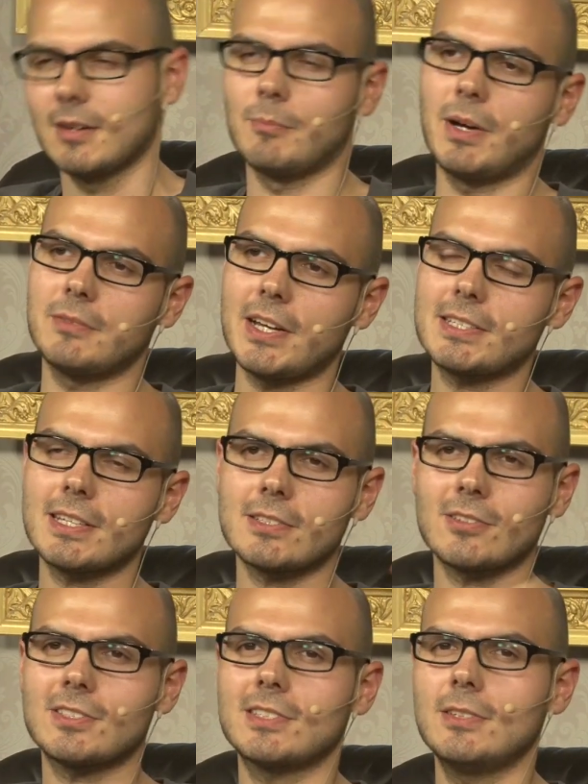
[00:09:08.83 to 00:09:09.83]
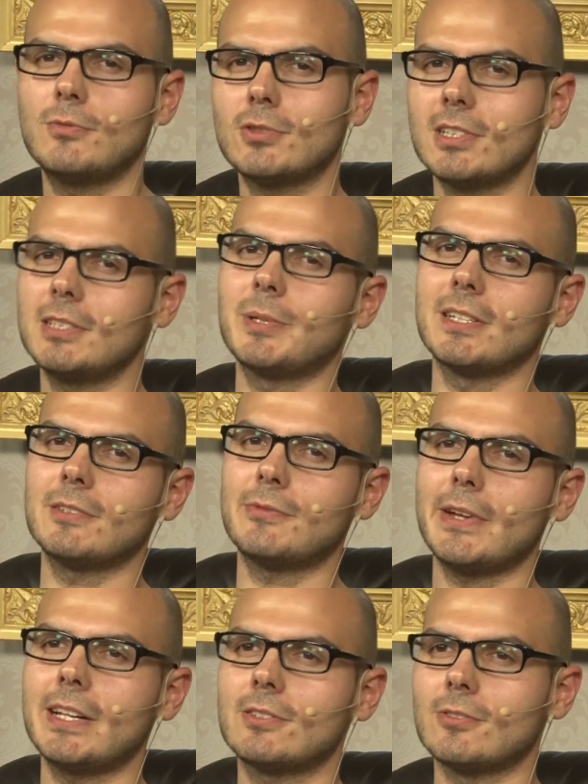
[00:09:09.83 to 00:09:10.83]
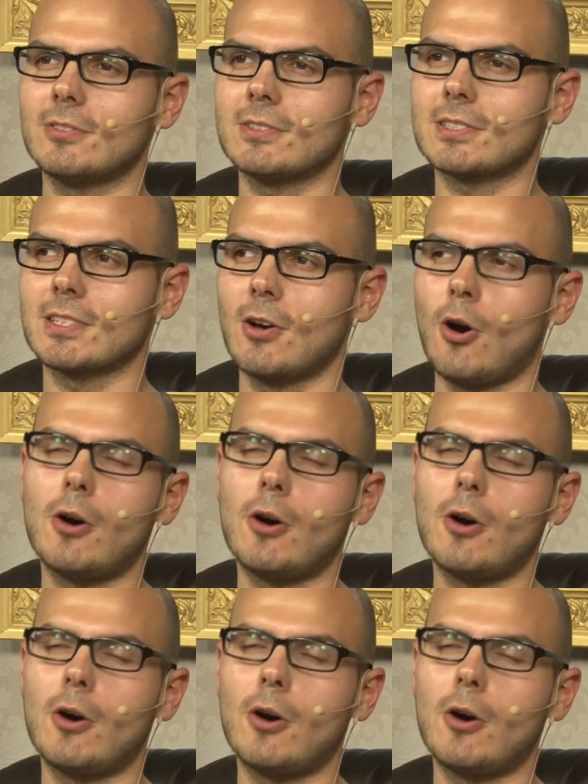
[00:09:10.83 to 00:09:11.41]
Man weiß ja sonst nie, wo die Liebe hinfällt und